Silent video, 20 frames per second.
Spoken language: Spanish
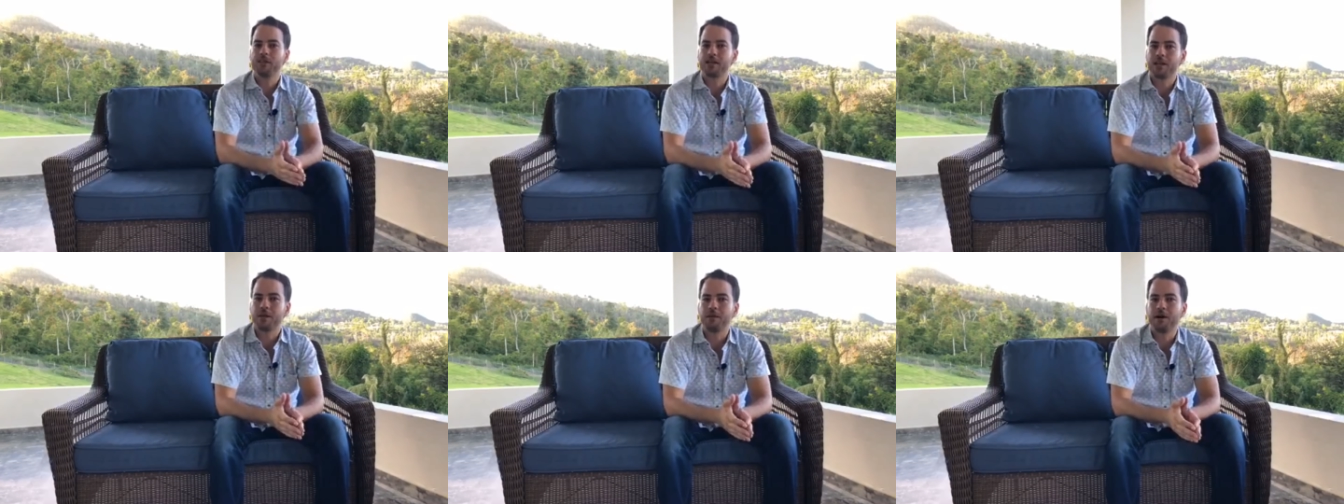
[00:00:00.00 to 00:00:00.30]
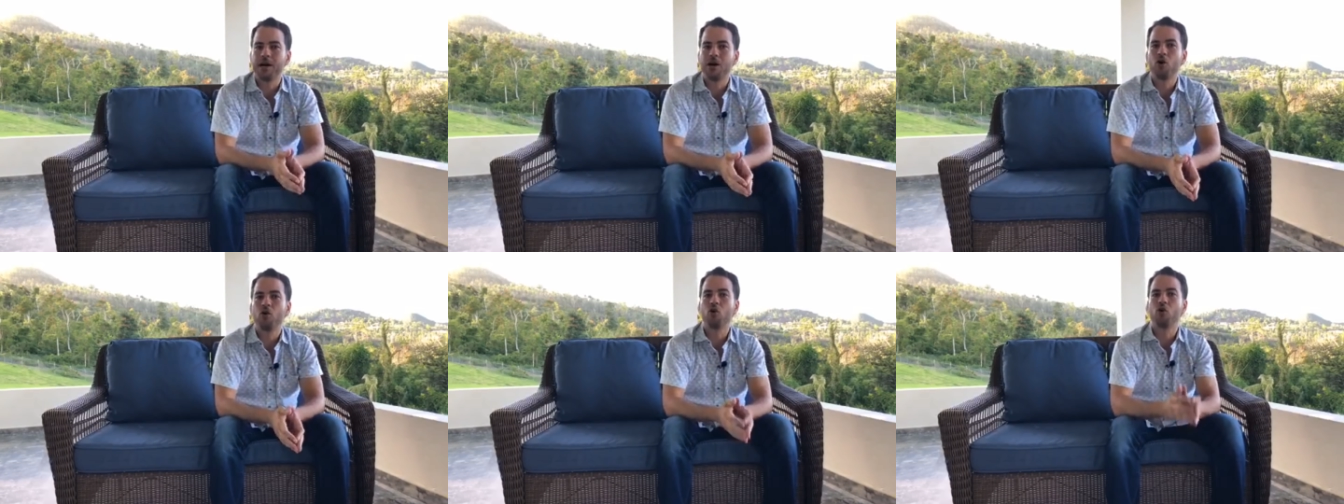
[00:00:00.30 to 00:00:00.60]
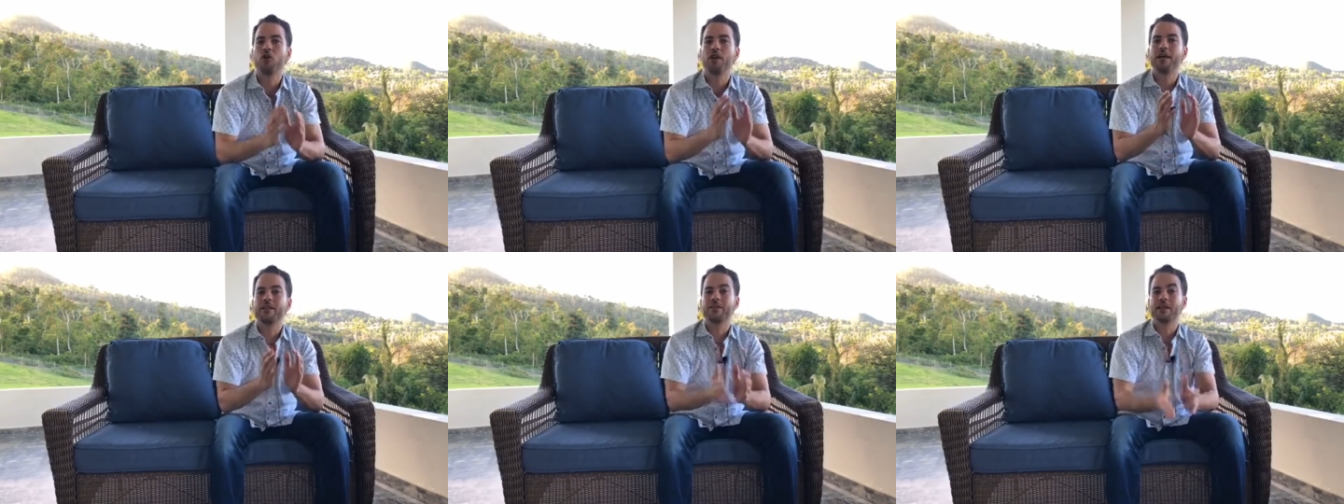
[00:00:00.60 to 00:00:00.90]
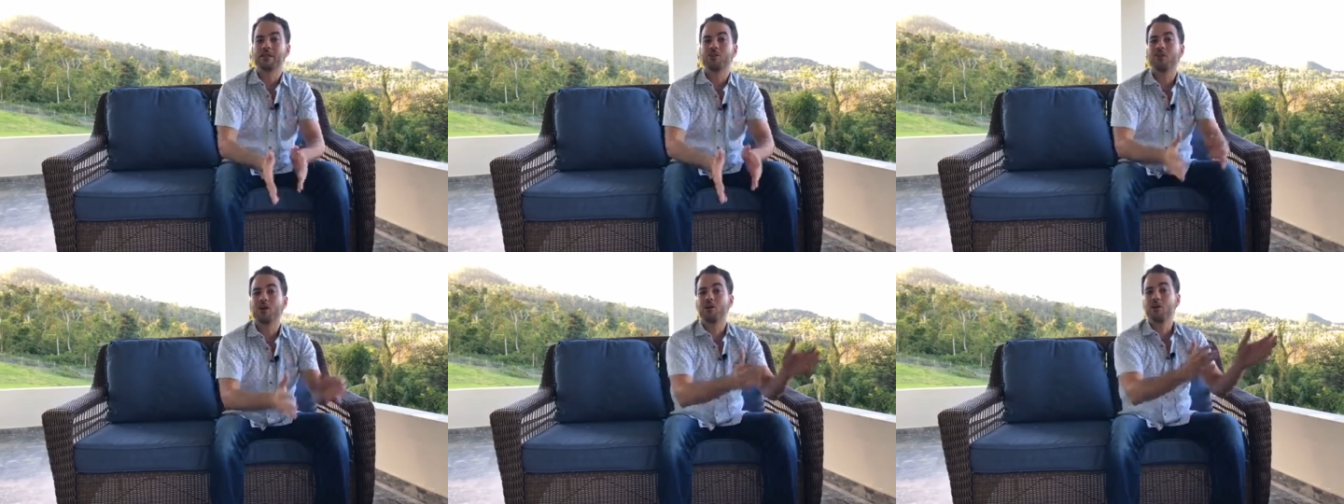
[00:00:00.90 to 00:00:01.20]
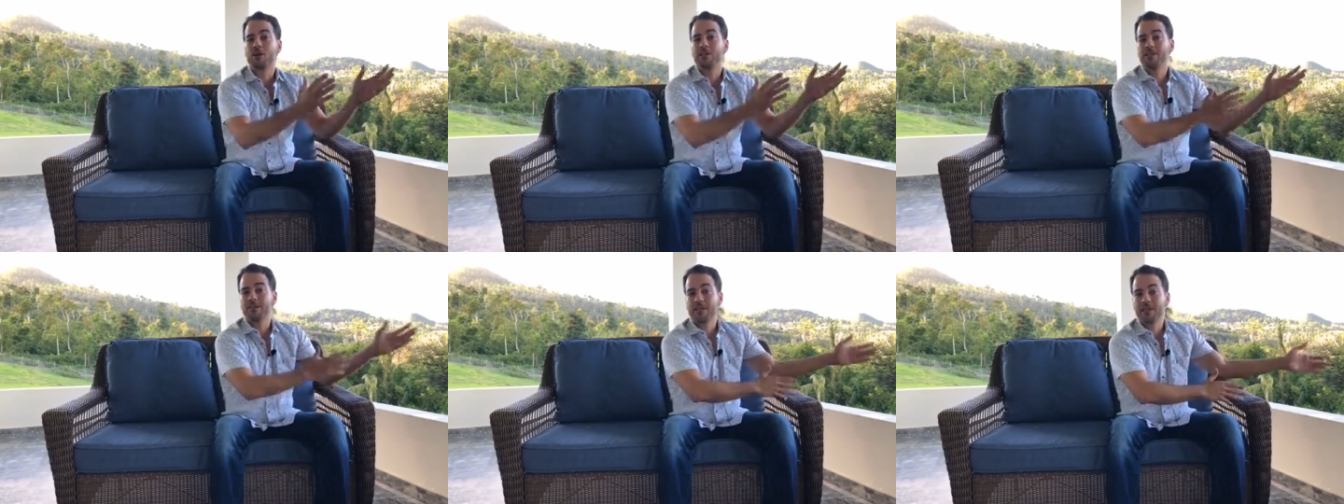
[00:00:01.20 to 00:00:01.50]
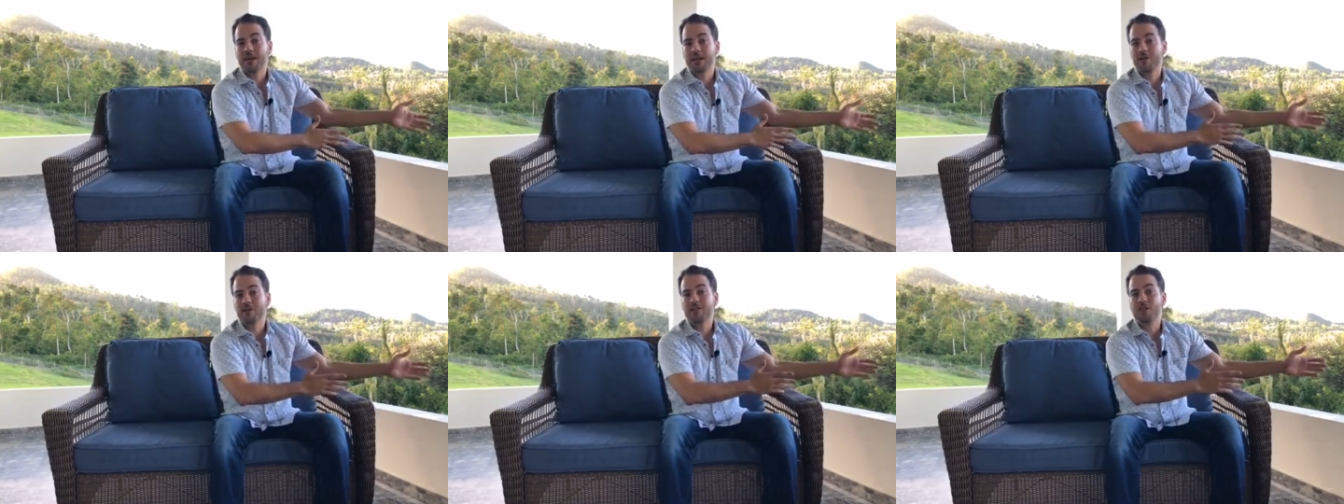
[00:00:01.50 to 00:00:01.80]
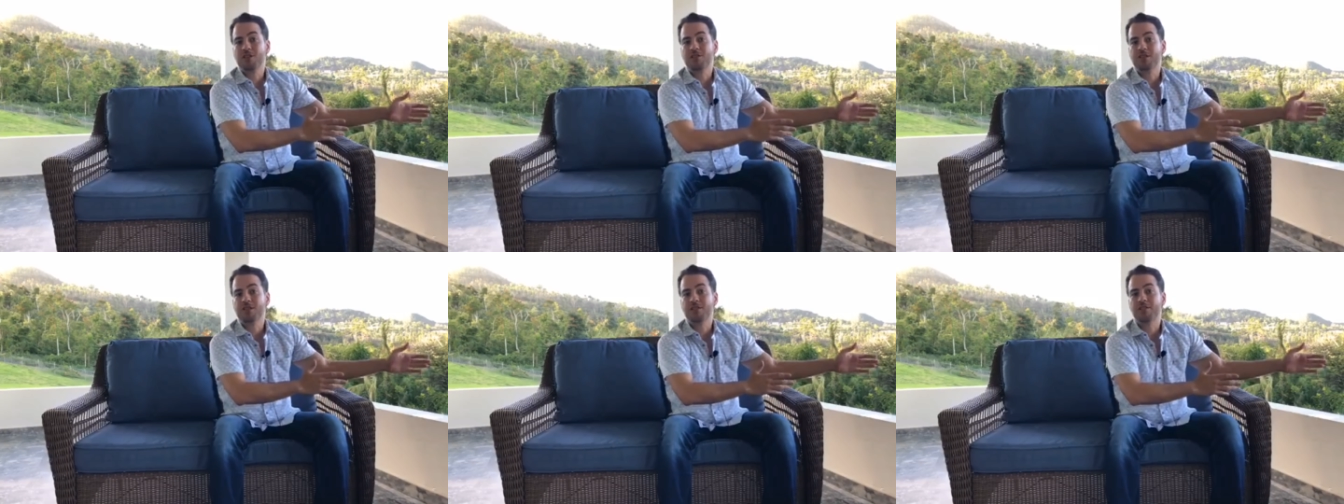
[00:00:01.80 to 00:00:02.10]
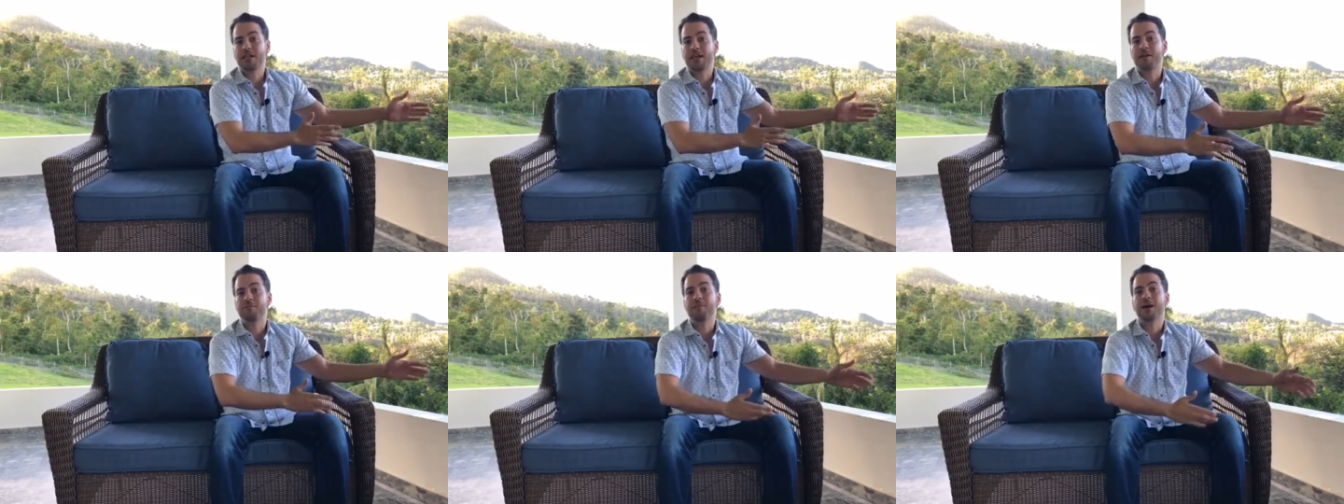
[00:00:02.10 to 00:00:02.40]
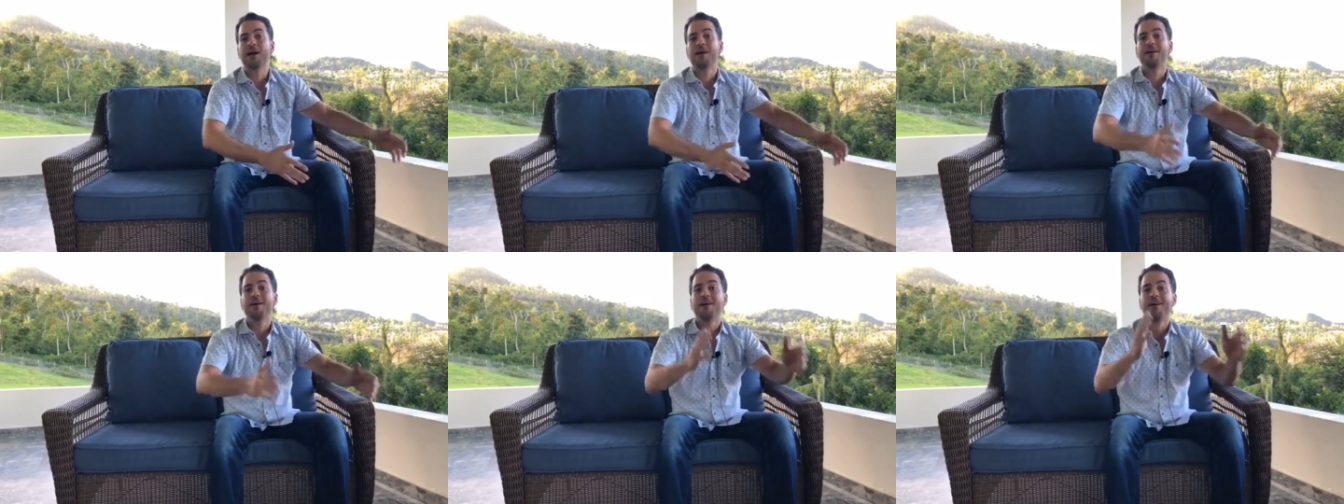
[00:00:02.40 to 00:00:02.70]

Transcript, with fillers: trabajo conectando a los escenarios del sistema.